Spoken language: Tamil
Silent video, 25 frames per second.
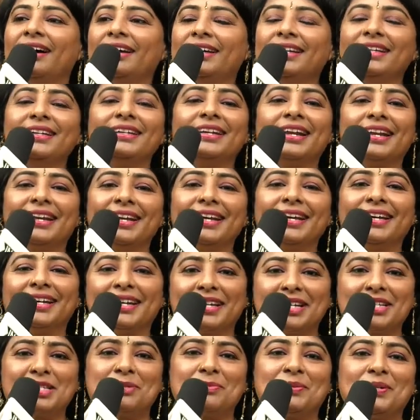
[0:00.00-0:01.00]
நீங்கள் நல்லா
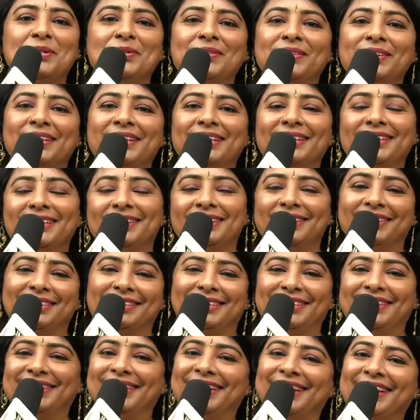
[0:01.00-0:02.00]
என்கரேஜ் பண்ணுவீங்கன்னு
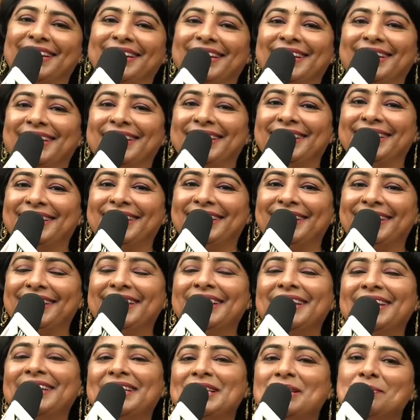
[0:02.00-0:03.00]
நான் நினைக்கிறேன்
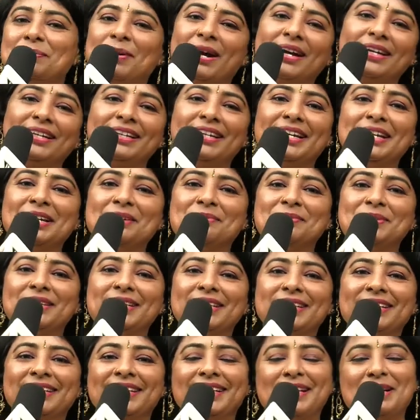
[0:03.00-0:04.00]
இந்த பாட்டெல்லாம் எப்படி
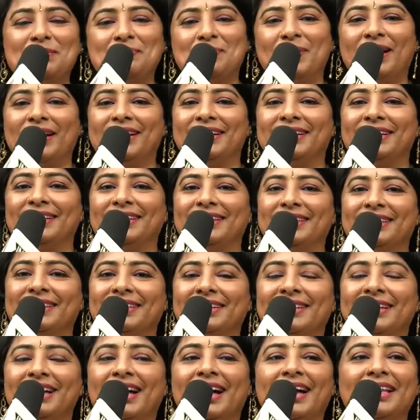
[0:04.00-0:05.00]
இருக்குது நீங்கள் பாருங்கள்
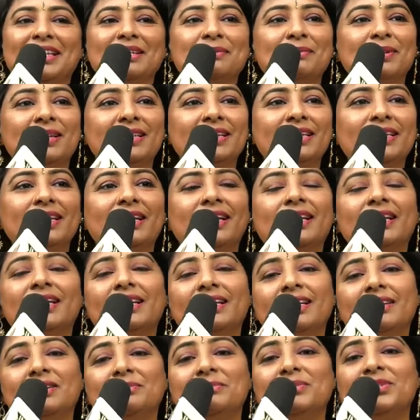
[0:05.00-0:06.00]
அதே மாதிரி
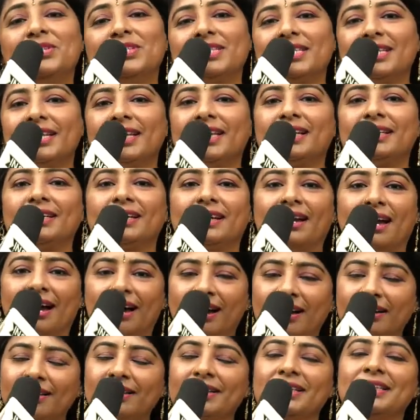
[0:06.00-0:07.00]
என்ன மியூசிக் டைரக்டர்
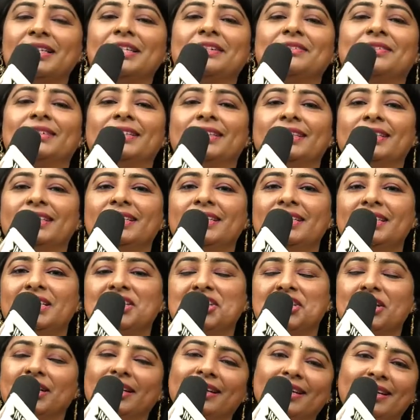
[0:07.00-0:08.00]
ஆகுனதே வந்து
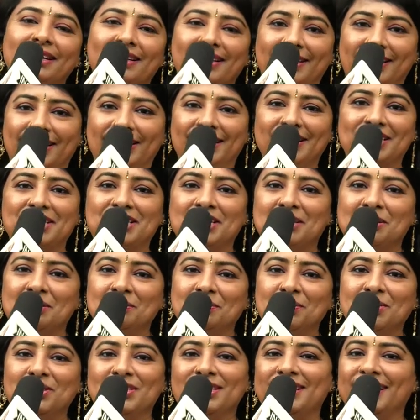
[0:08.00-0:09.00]
சங்கர் கணேஷ்
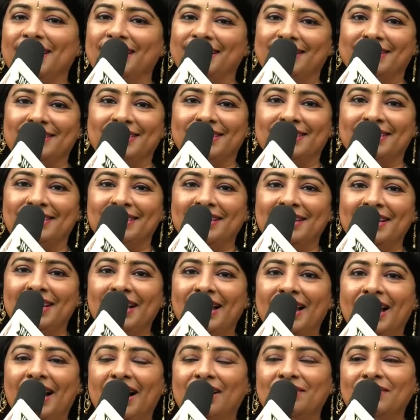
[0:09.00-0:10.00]
மியூசிக் டைரக்டர்
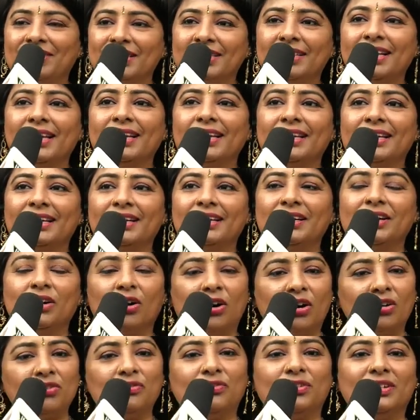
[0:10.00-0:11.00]
அவர் தான் எனக்கு
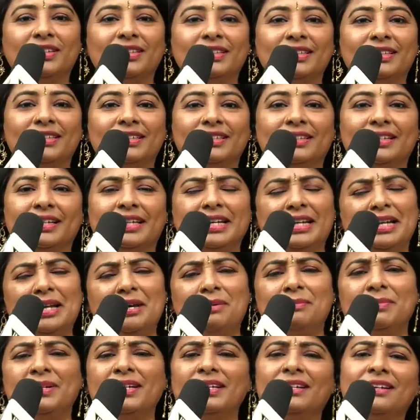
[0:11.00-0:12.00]
காட் ஃபாதர்
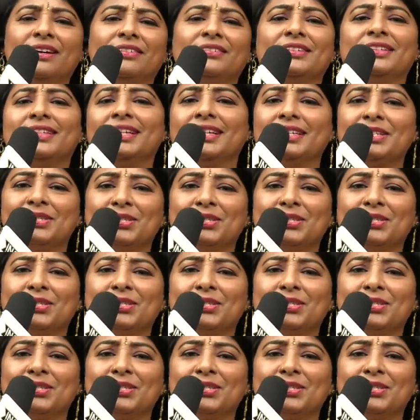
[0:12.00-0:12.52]
எல்லாமே அவர் தான்